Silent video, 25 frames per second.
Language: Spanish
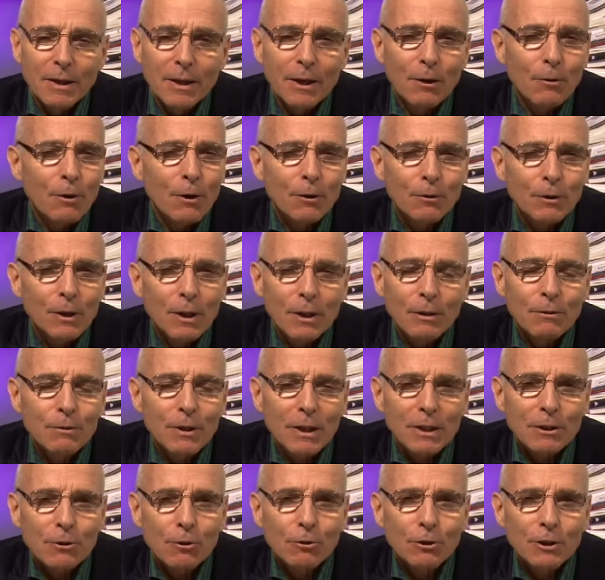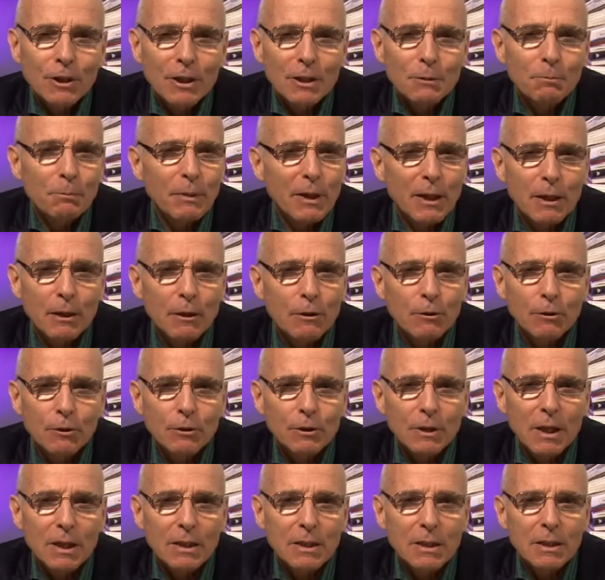Y luego dice unas cosas
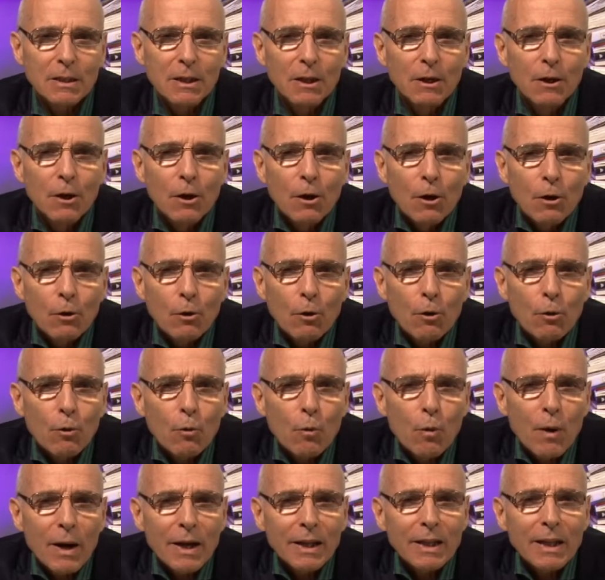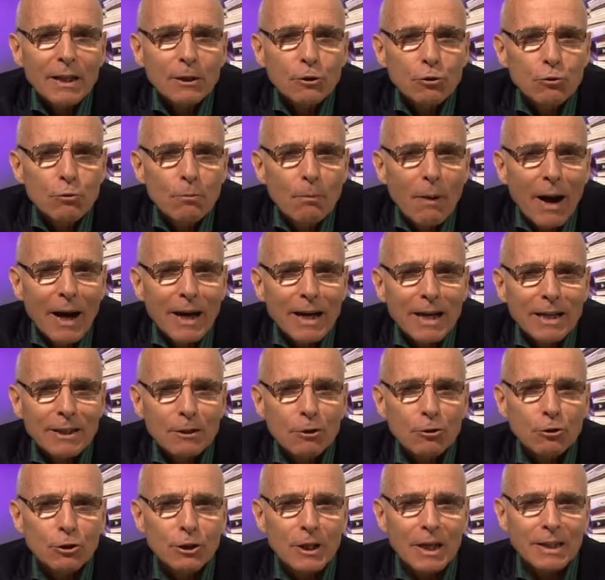preciosas. Con cuerdas
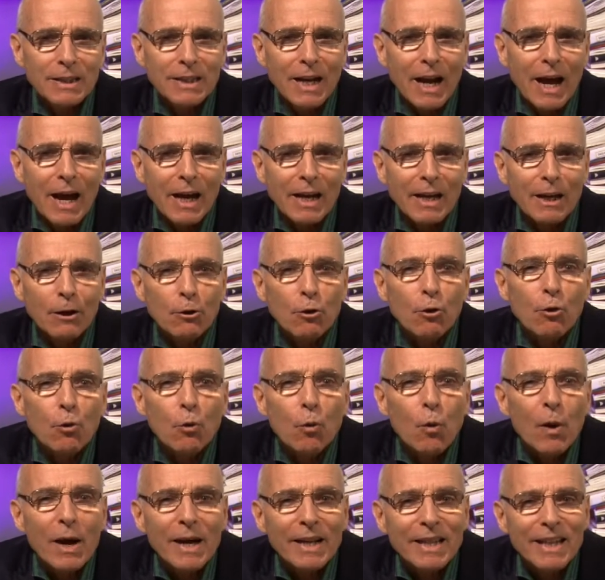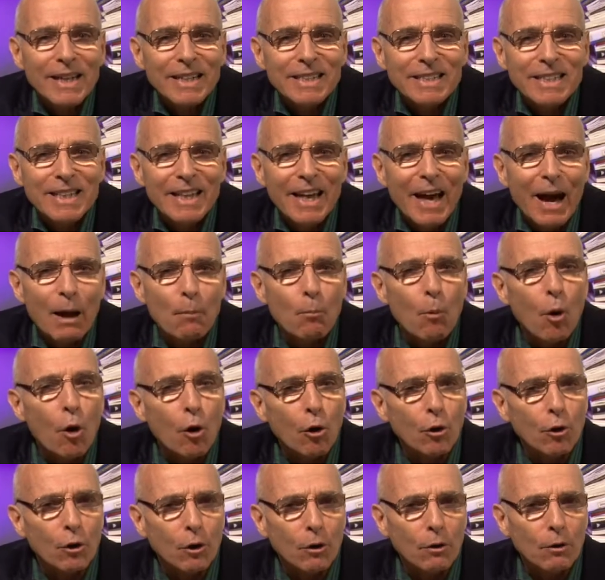humanas los atraje, con cuerdas de
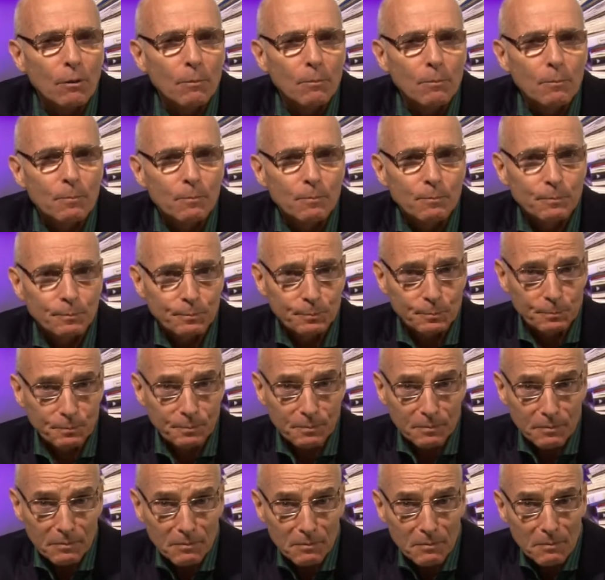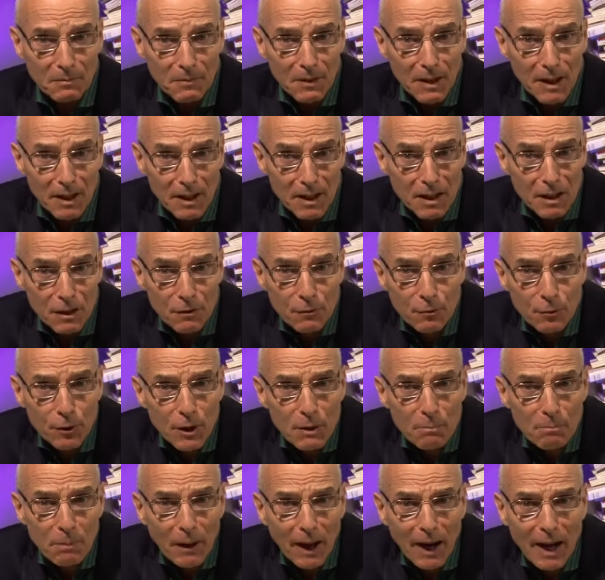amor. Y
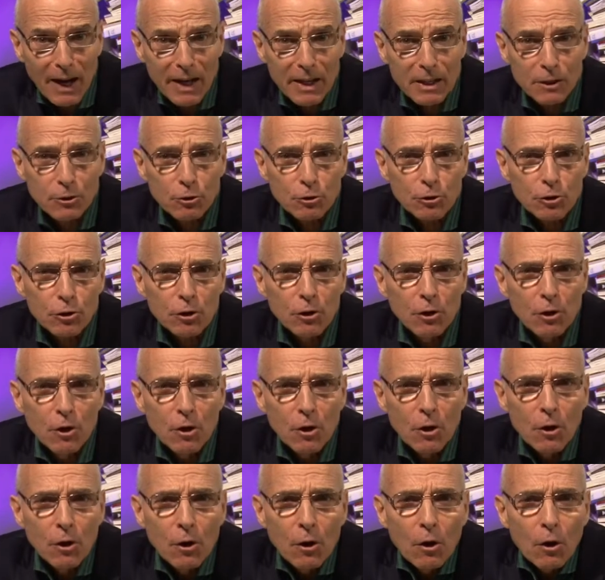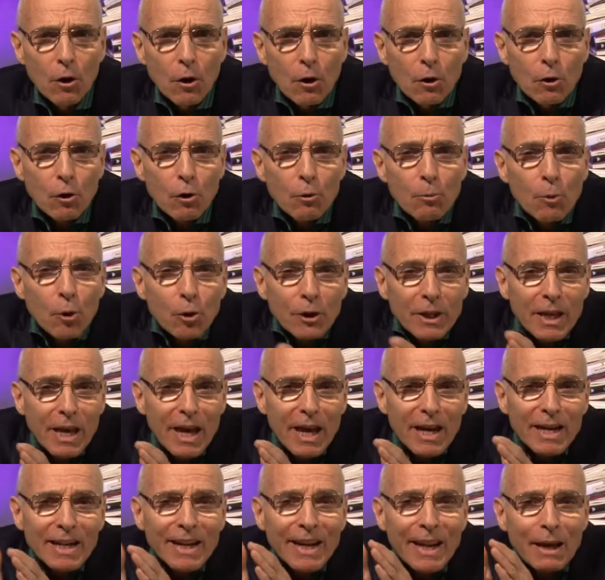fui para ellos como
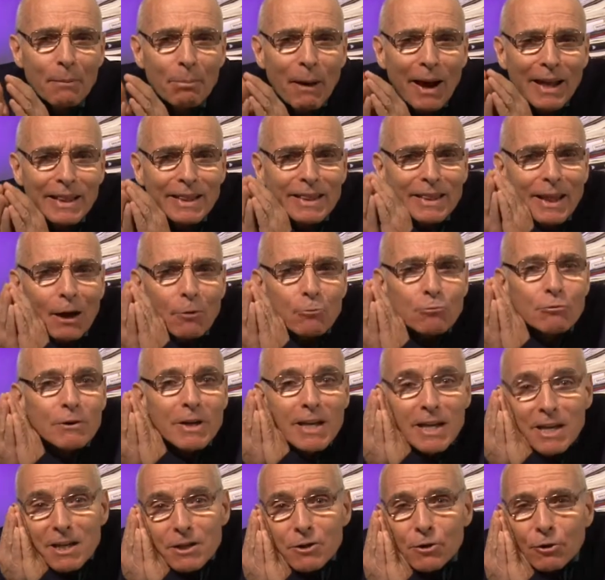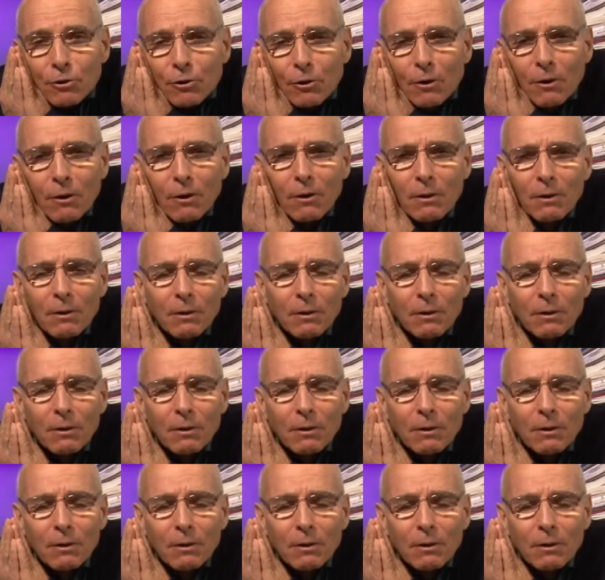quien levanta un niño